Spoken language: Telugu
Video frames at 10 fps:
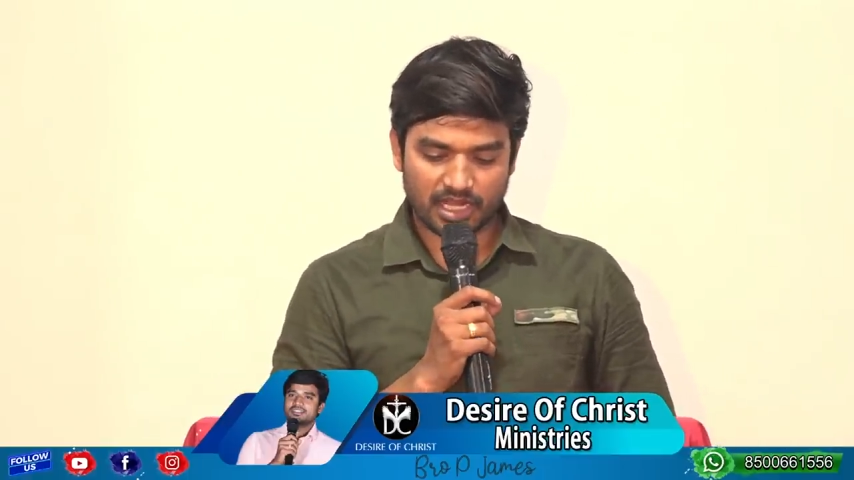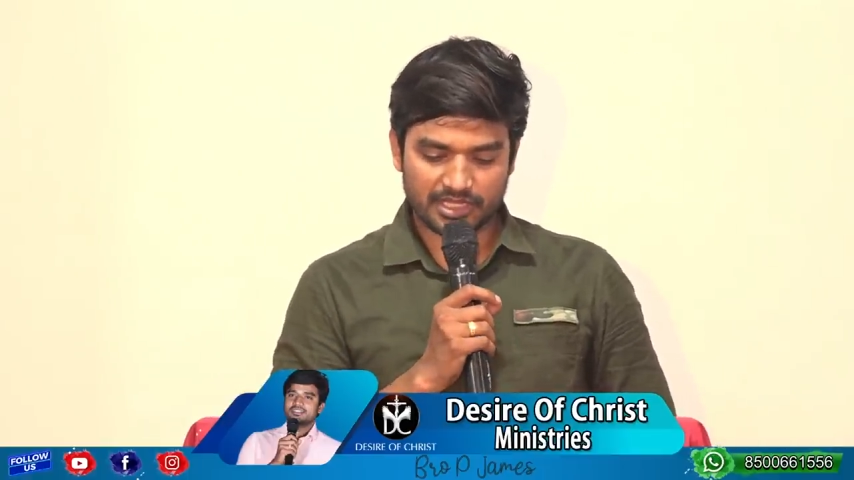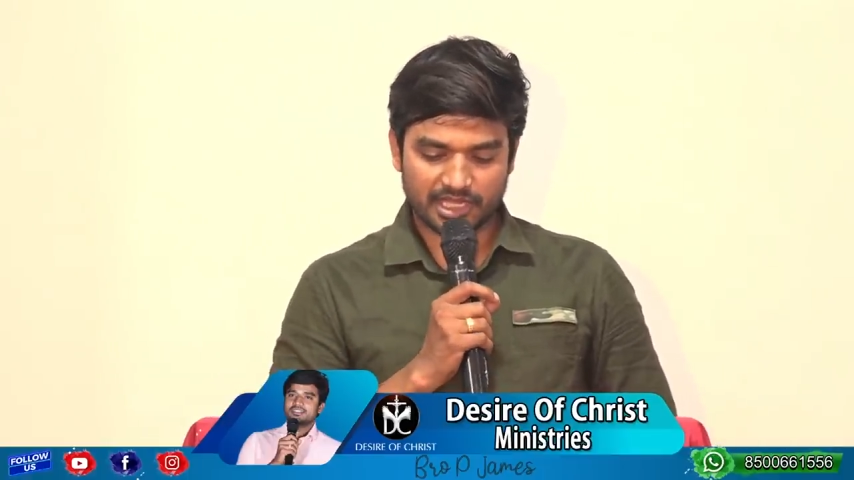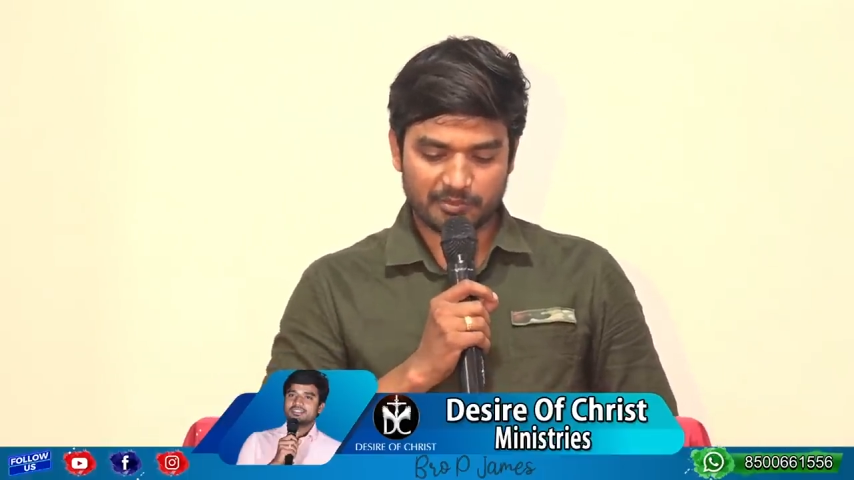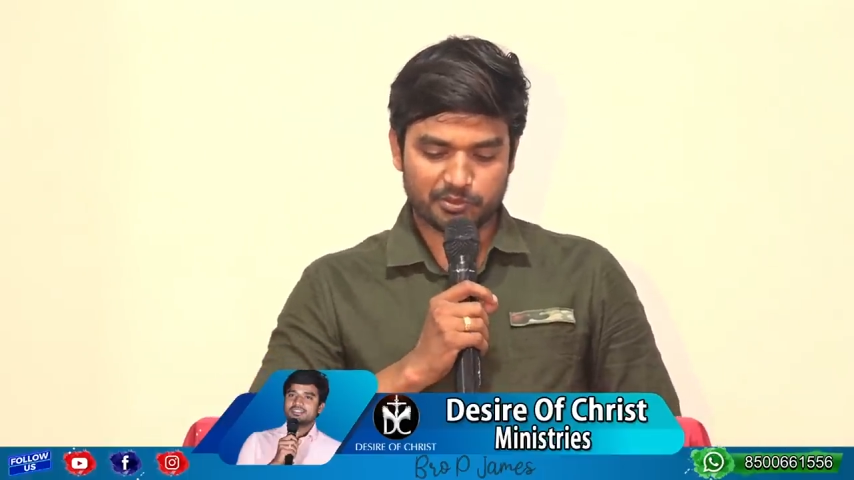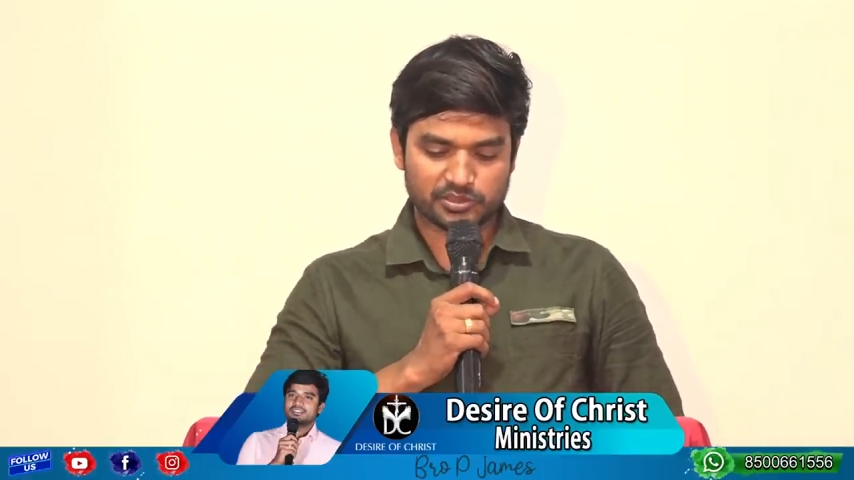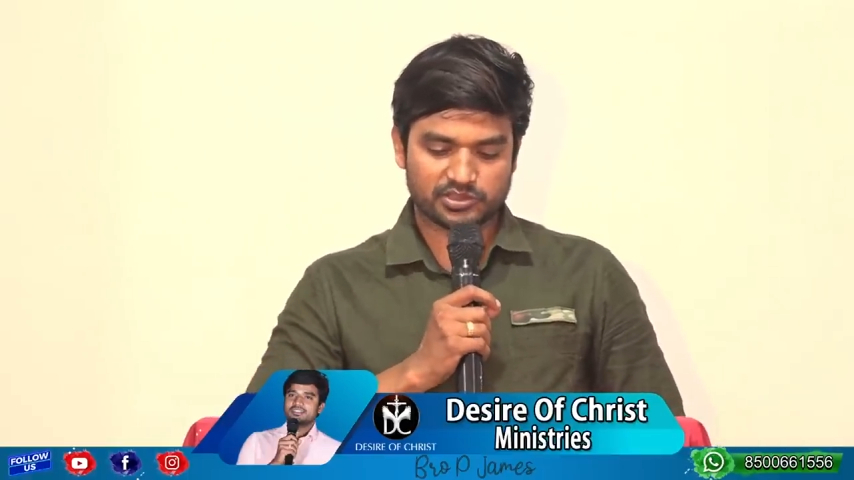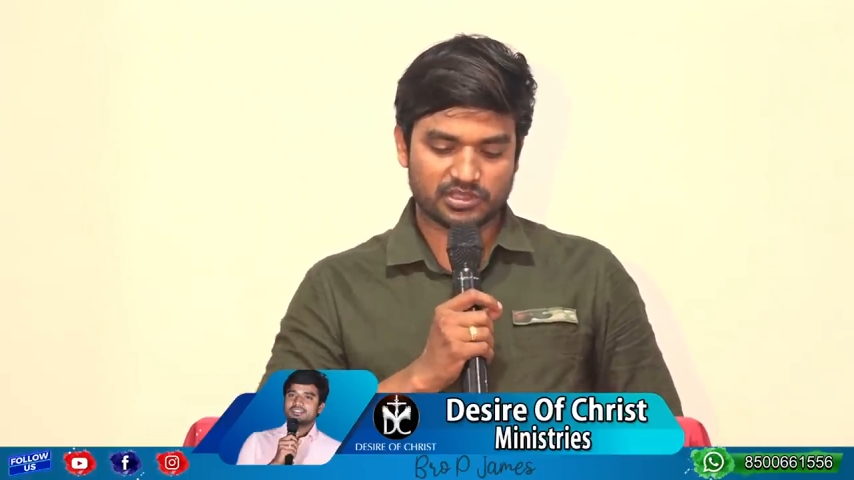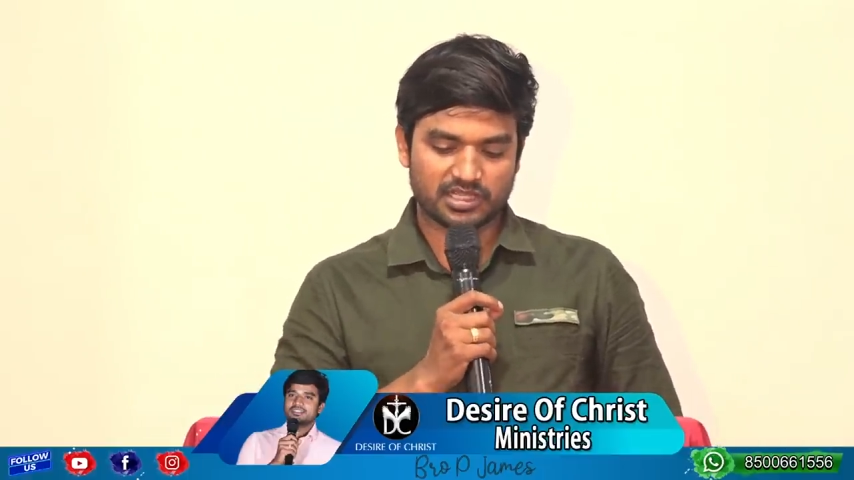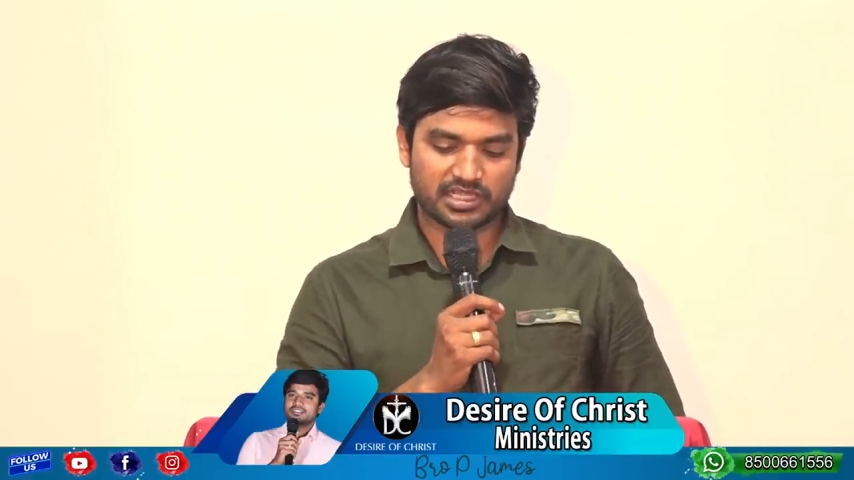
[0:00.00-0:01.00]
అదే
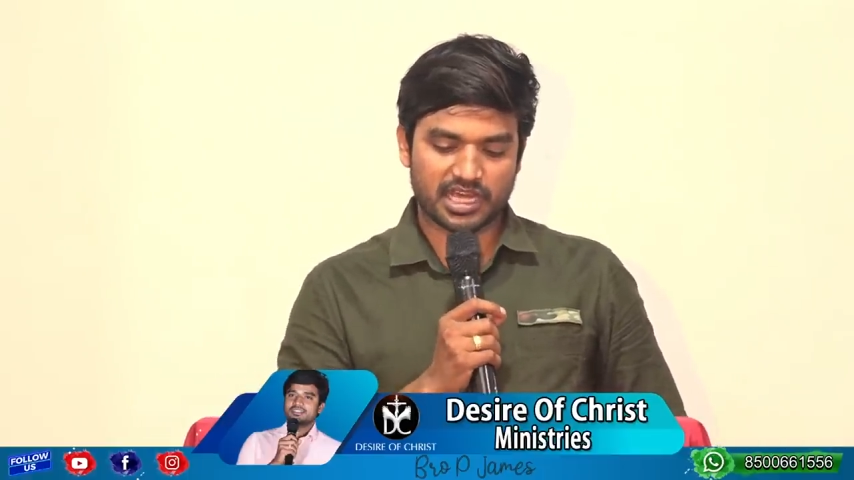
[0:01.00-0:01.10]
అపోస్తుల